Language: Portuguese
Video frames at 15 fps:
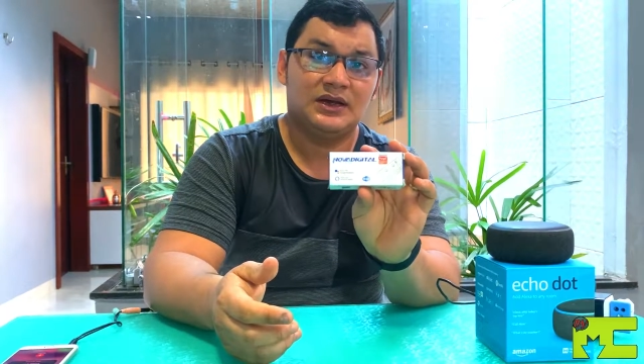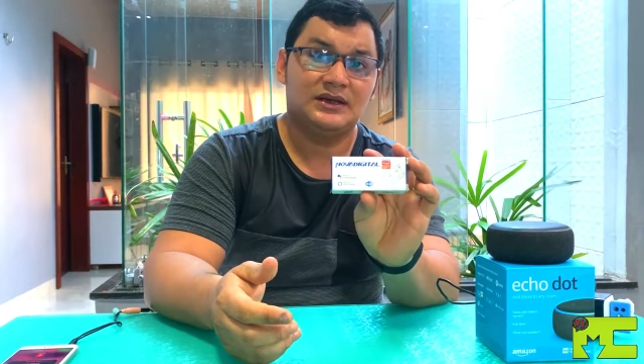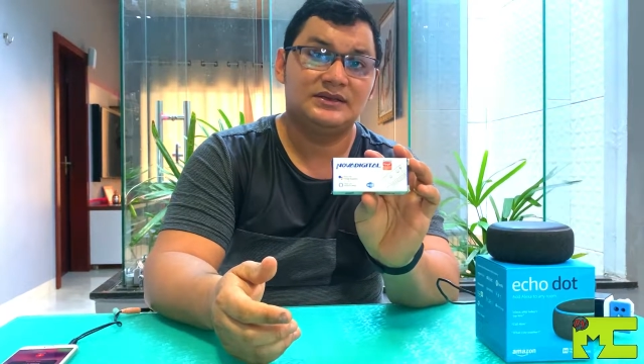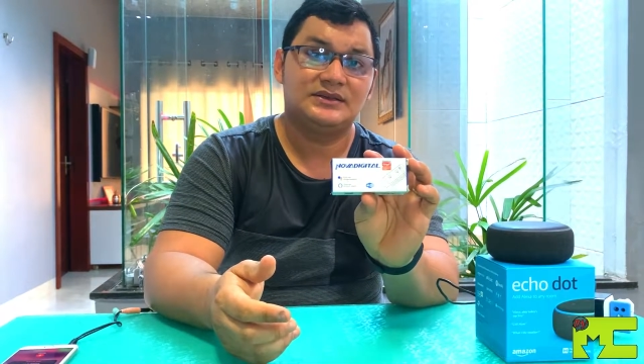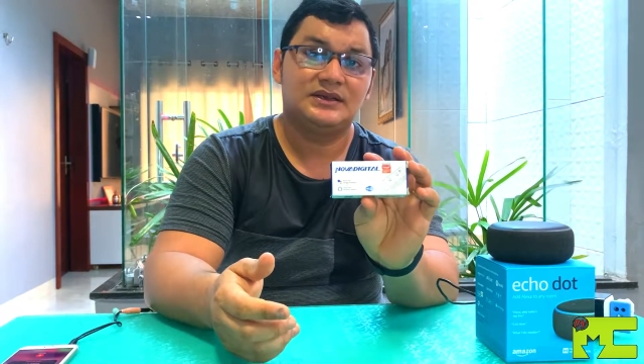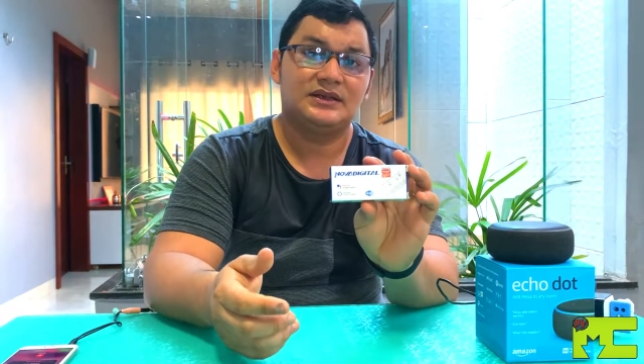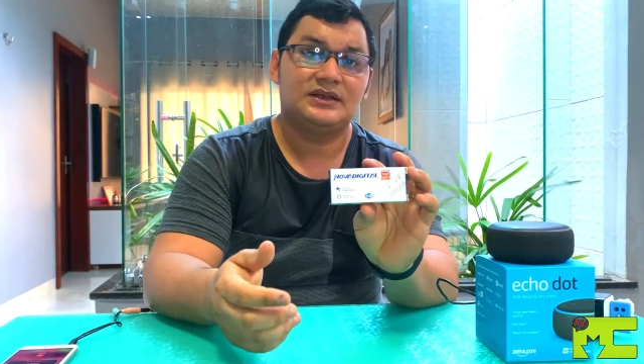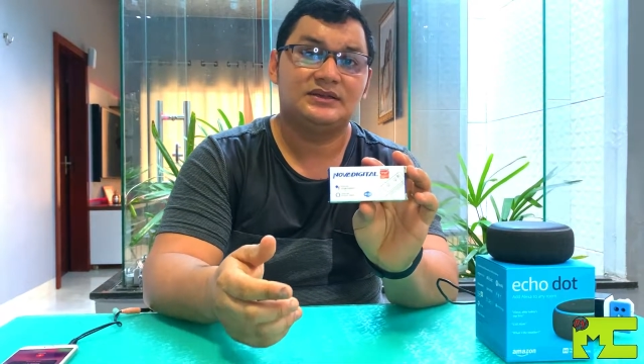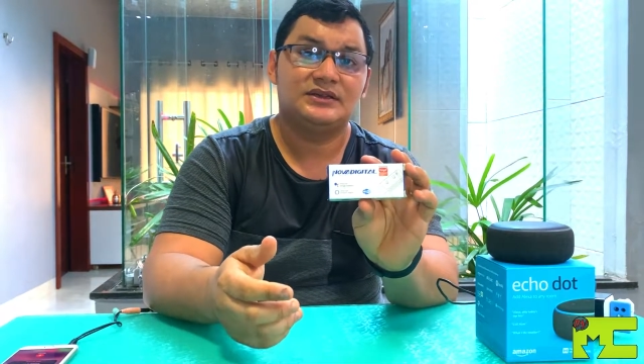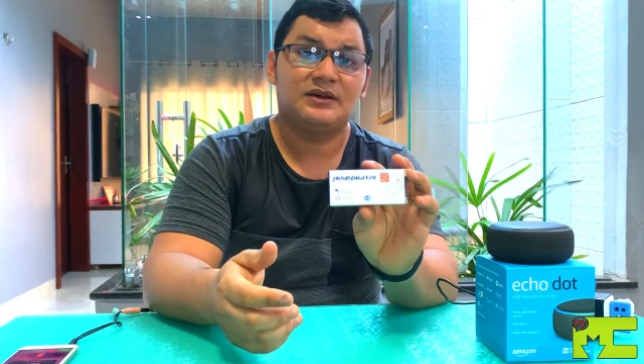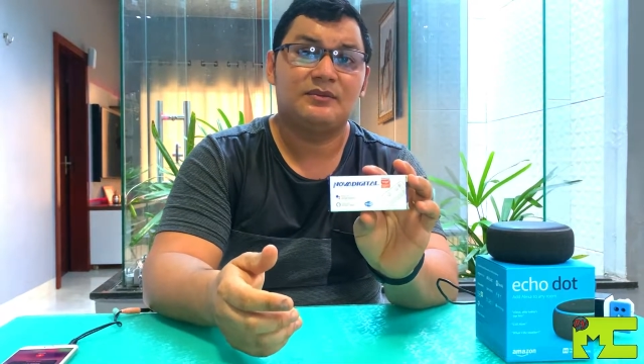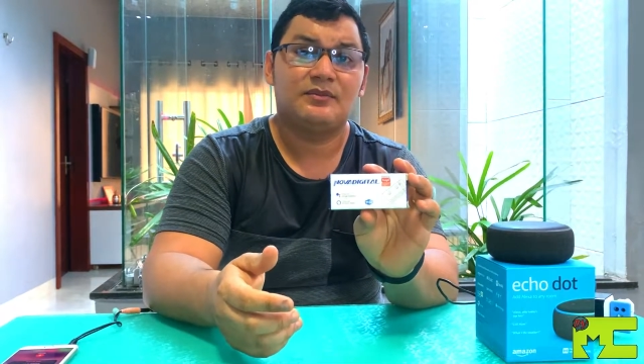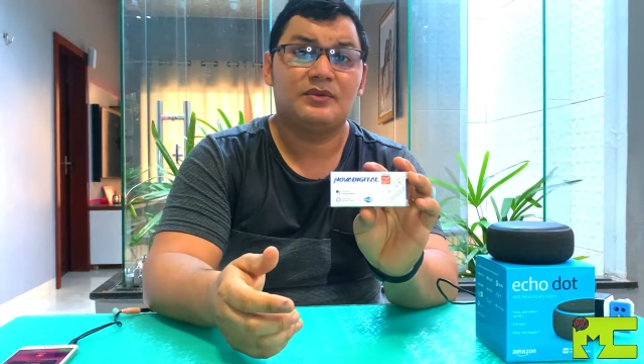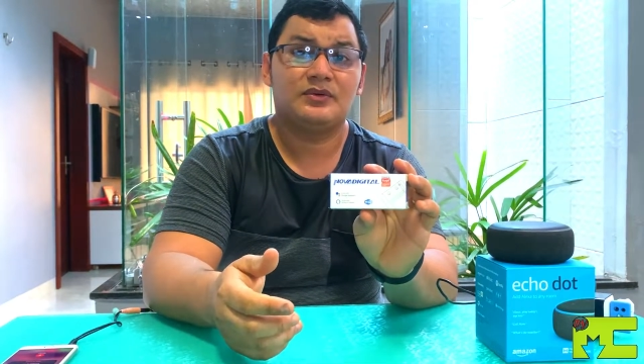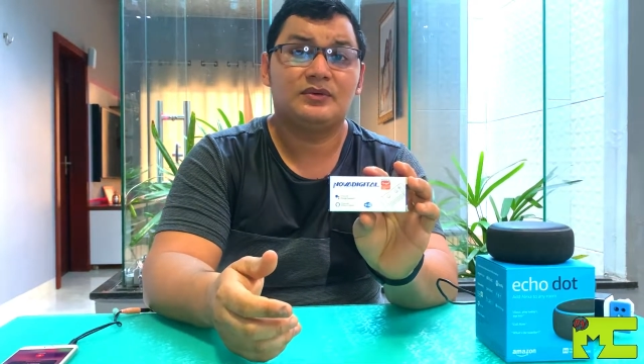as cenas
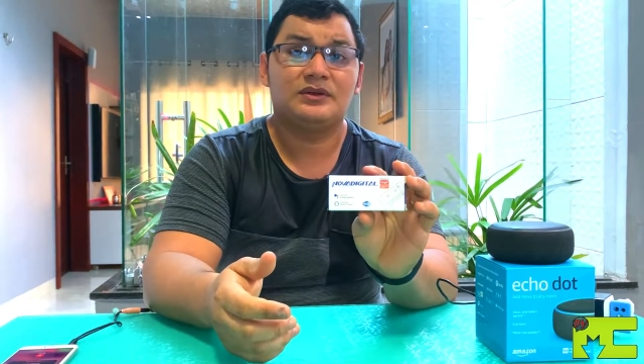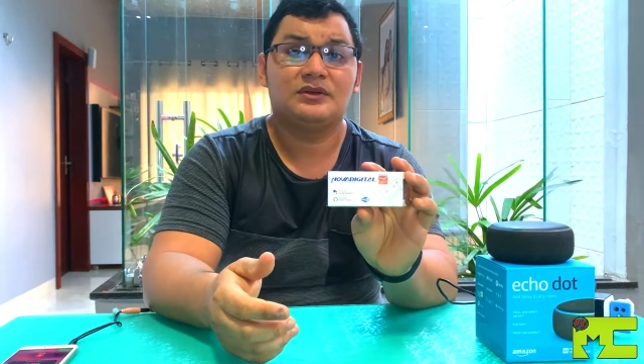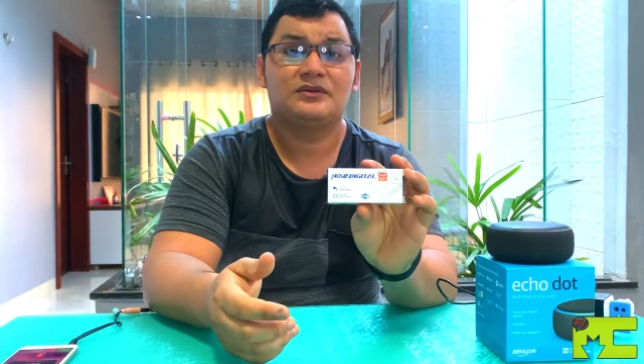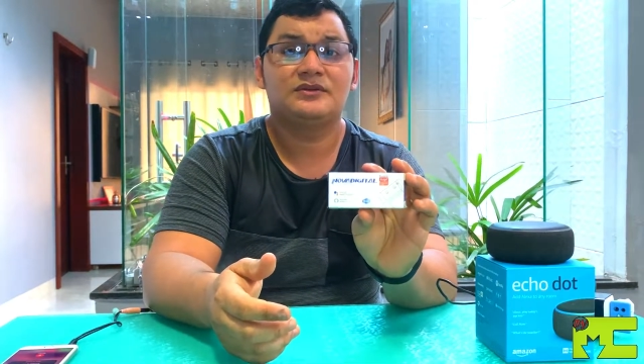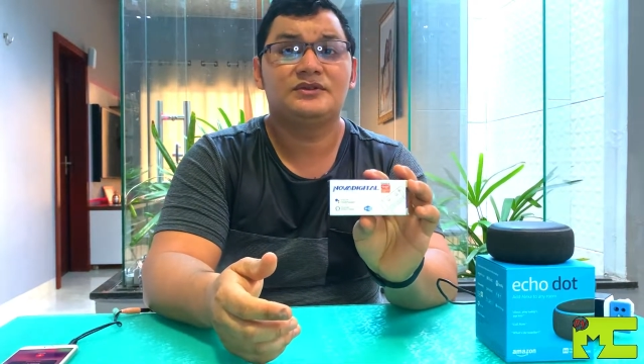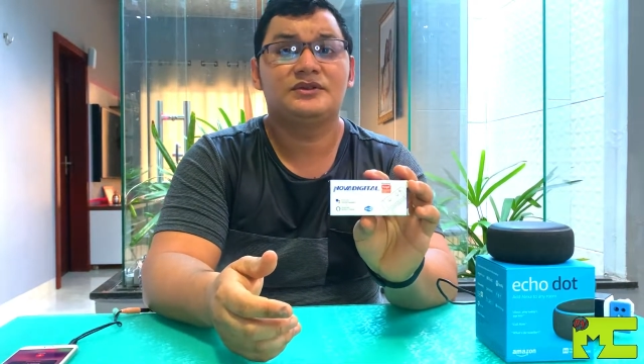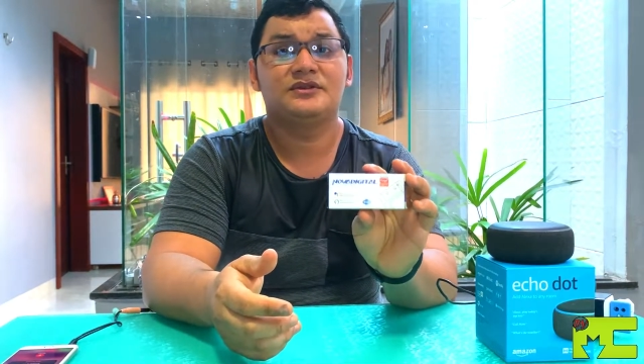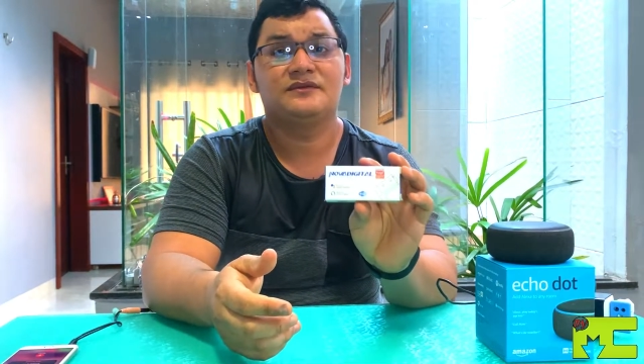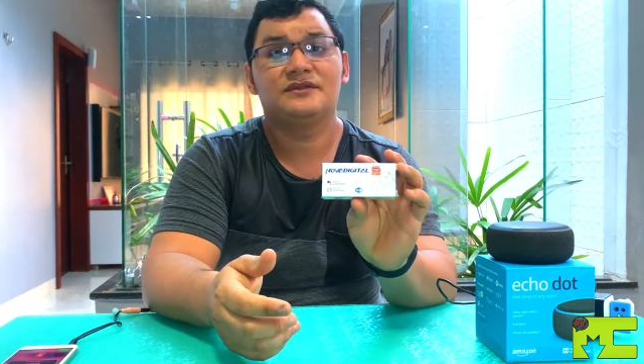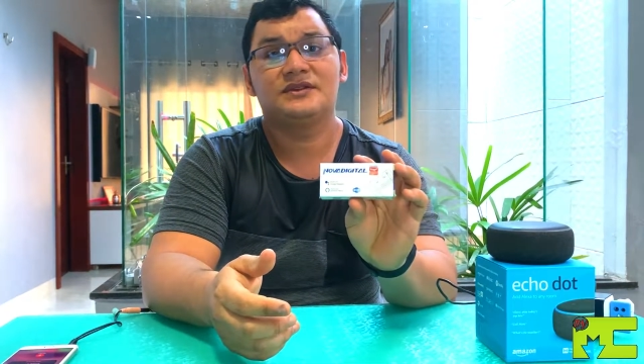já prontas, tudinho,